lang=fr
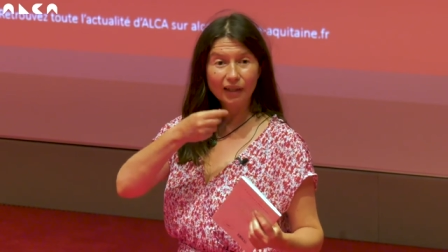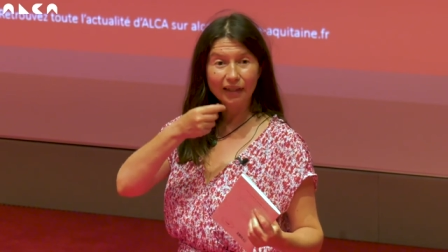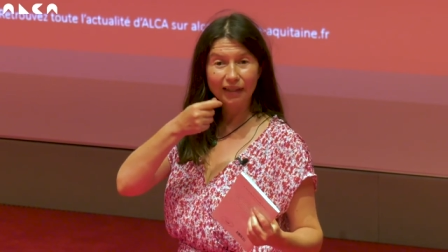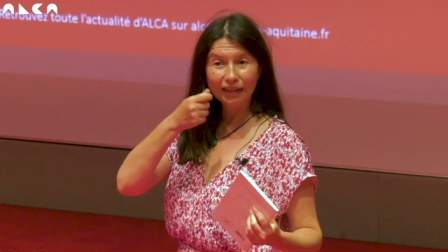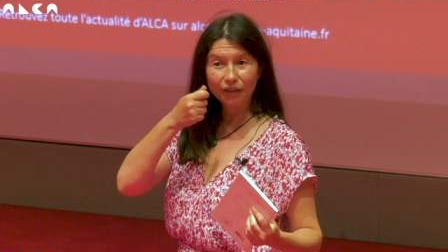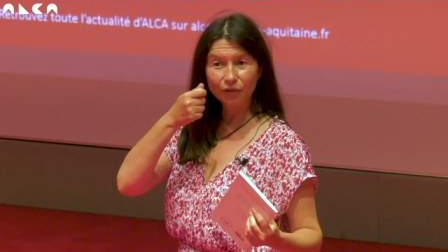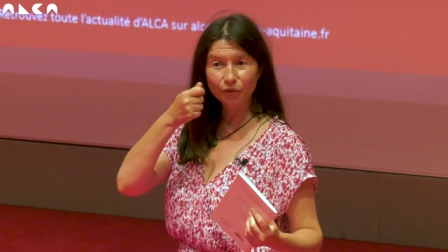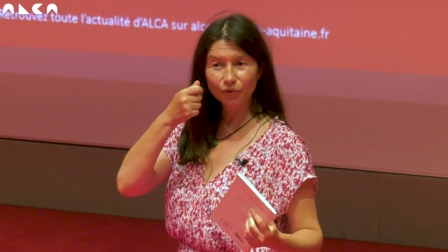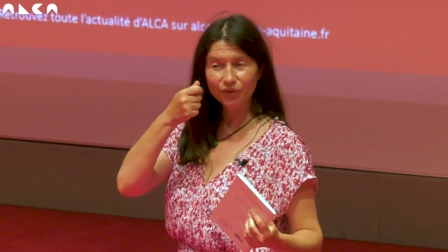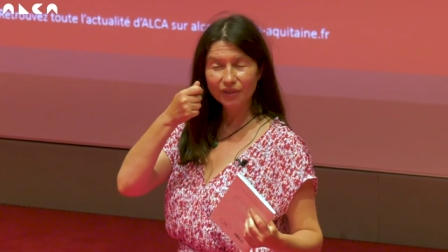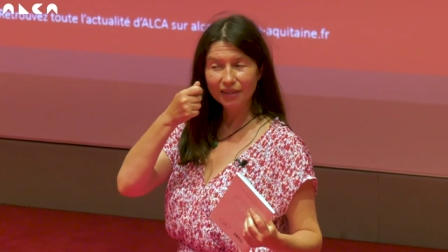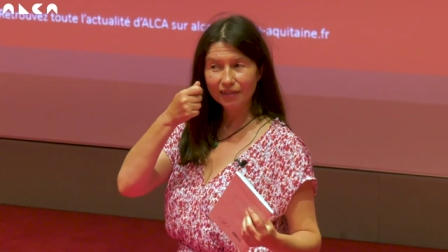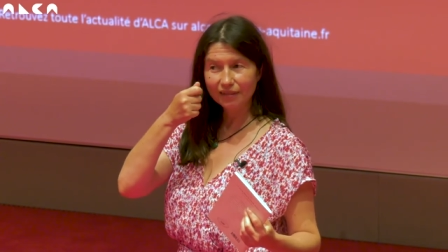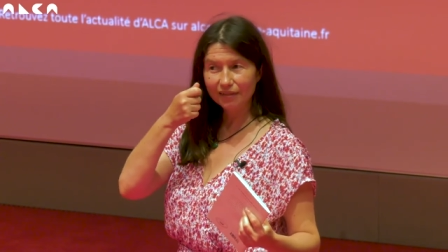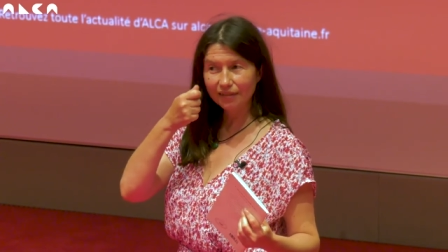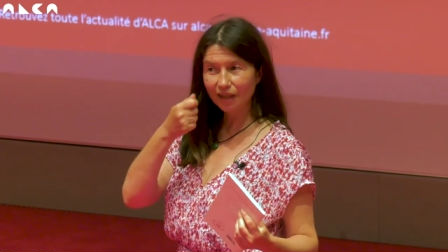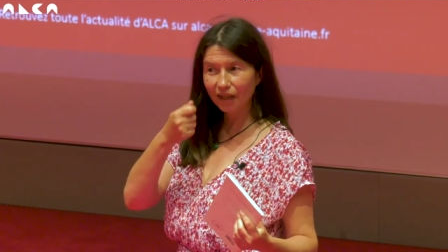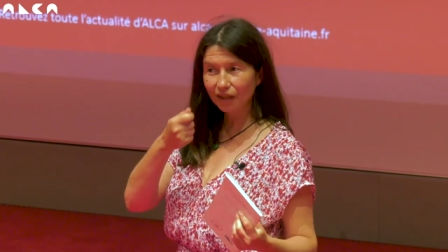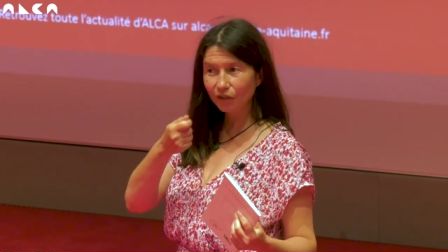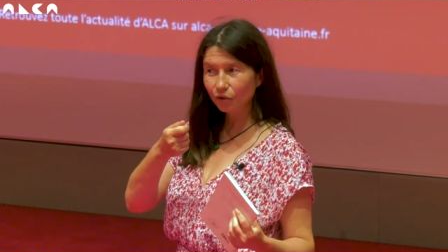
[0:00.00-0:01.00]
et que c'est
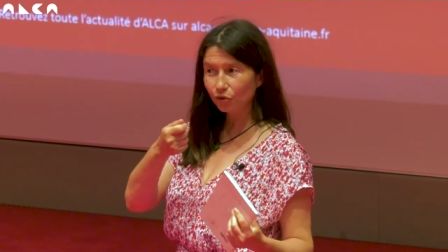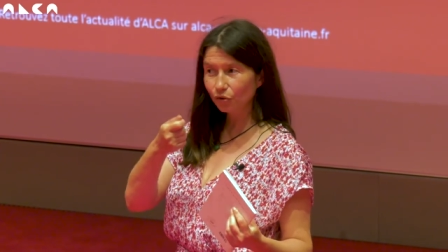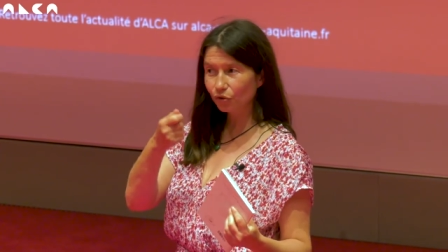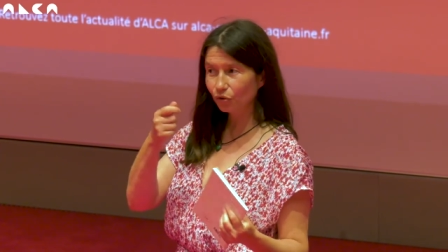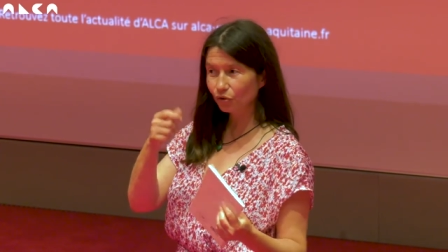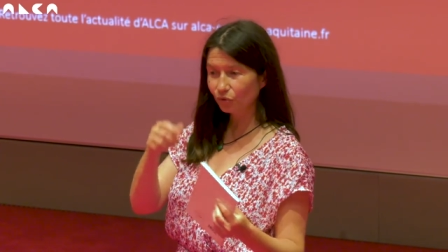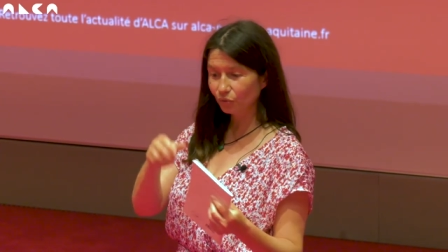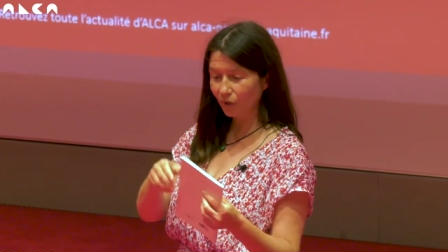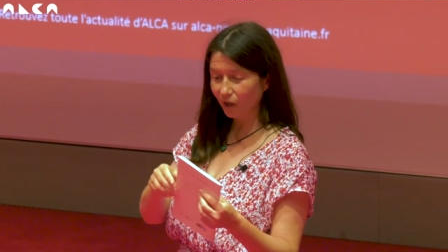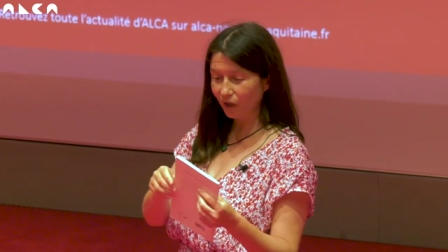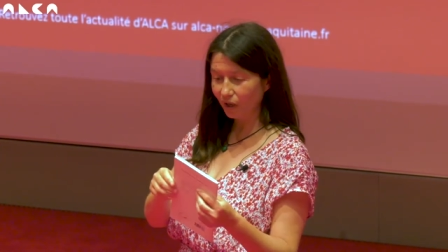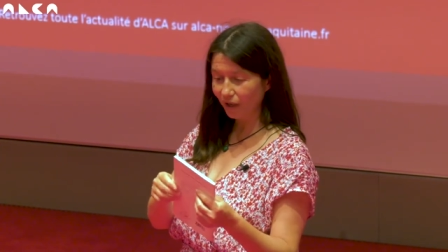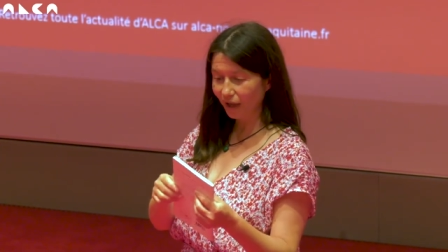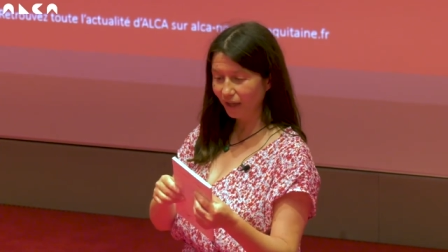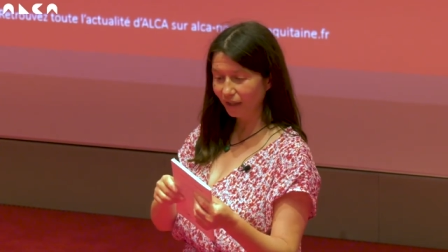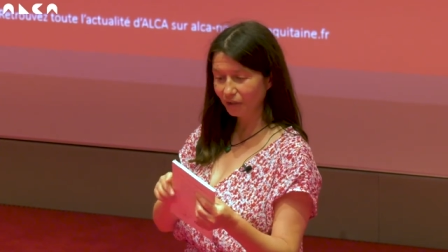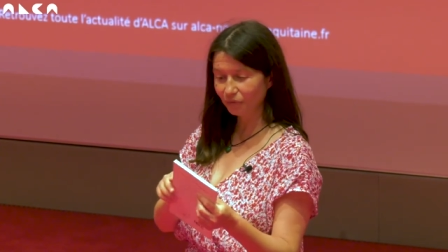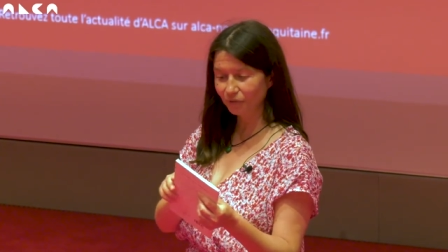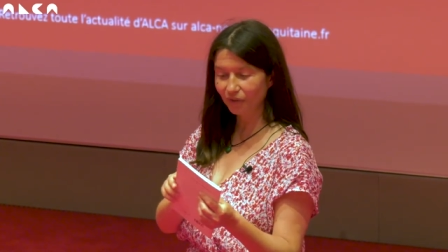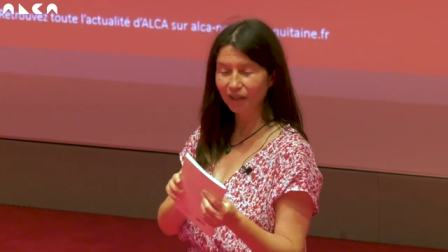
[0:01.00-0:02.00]
ça que je dois
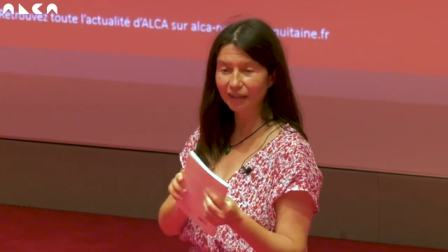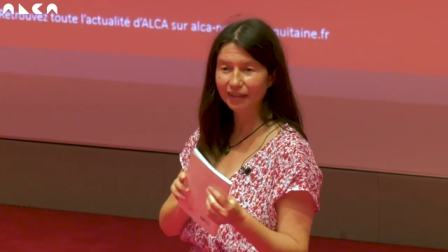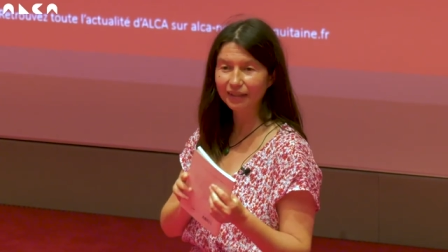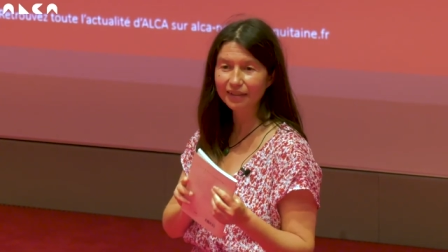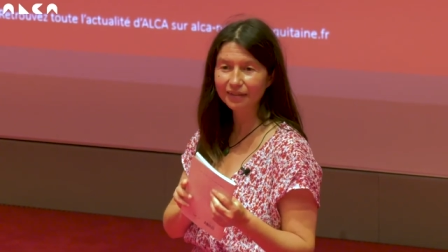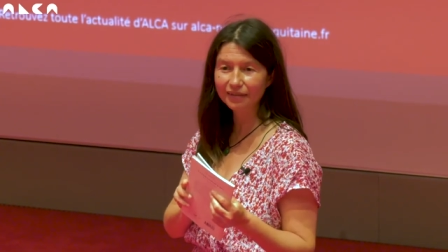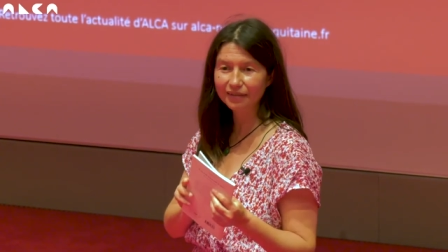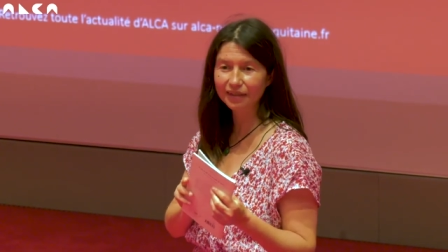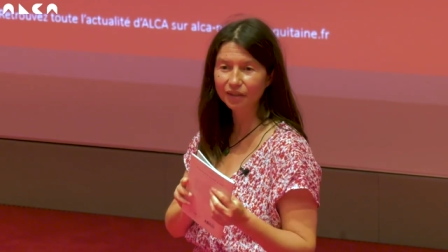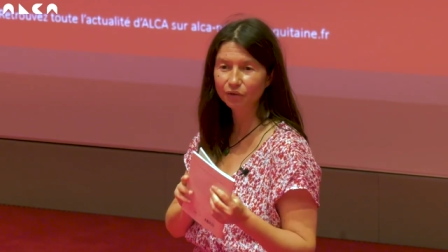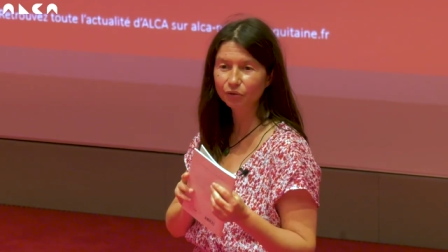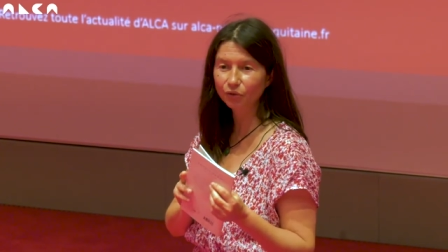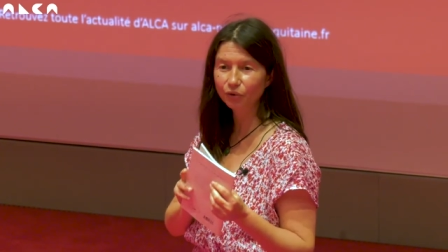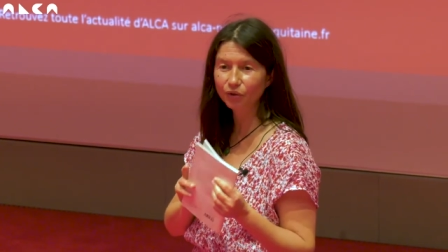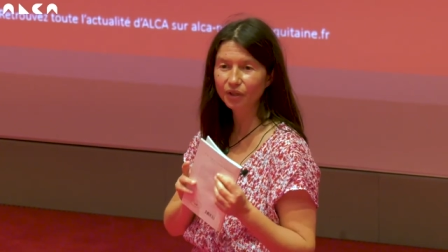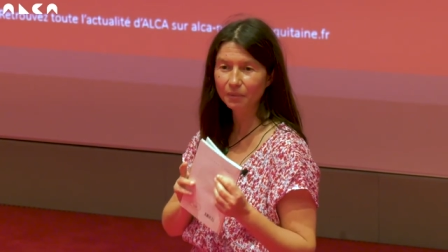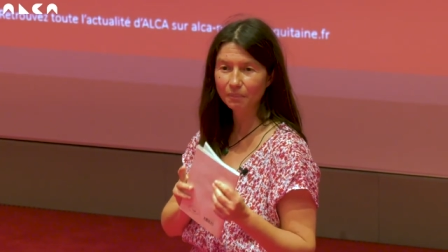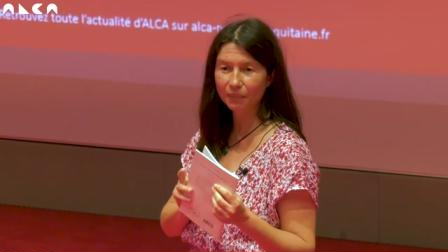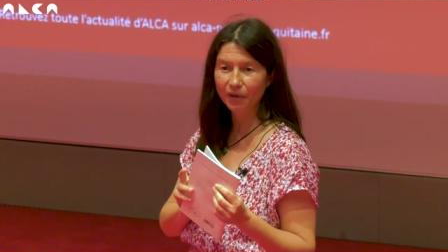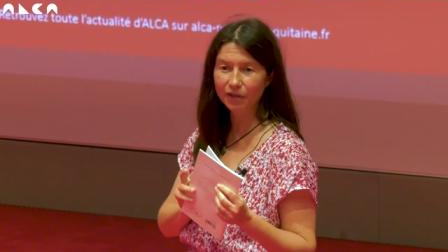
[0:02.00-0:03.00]
arriver à glisser
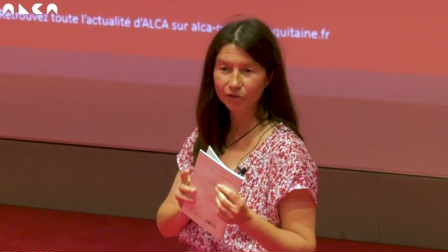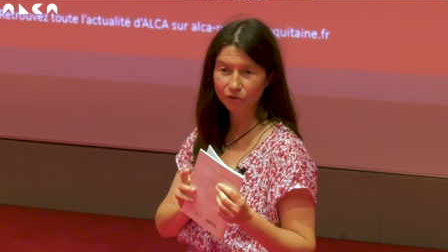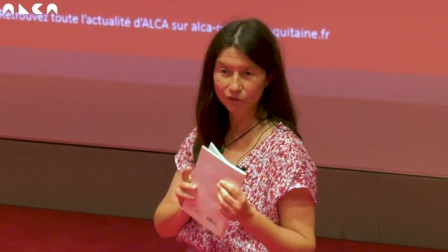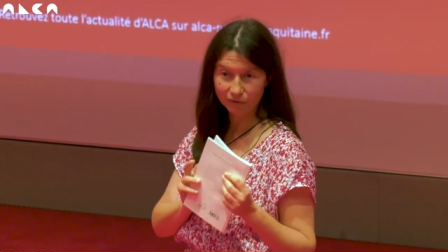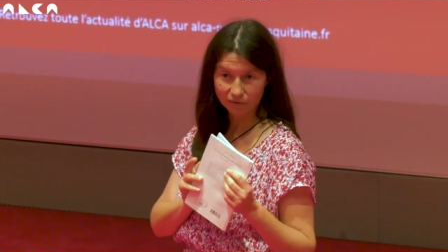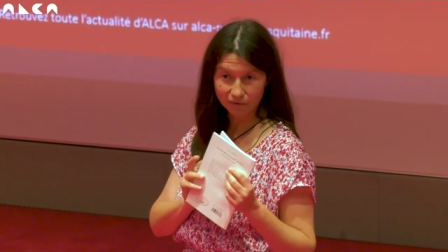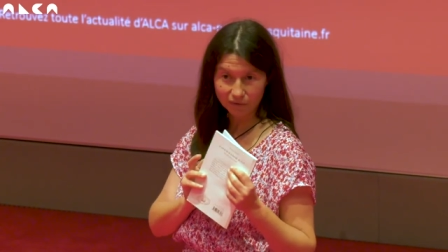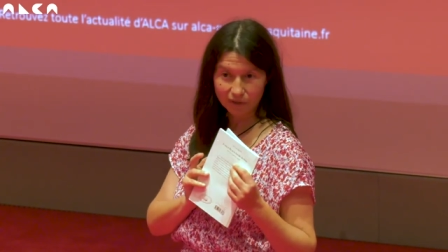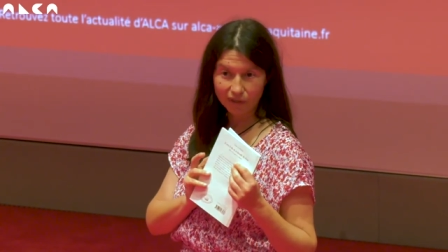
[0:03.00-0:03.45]
entre les pages.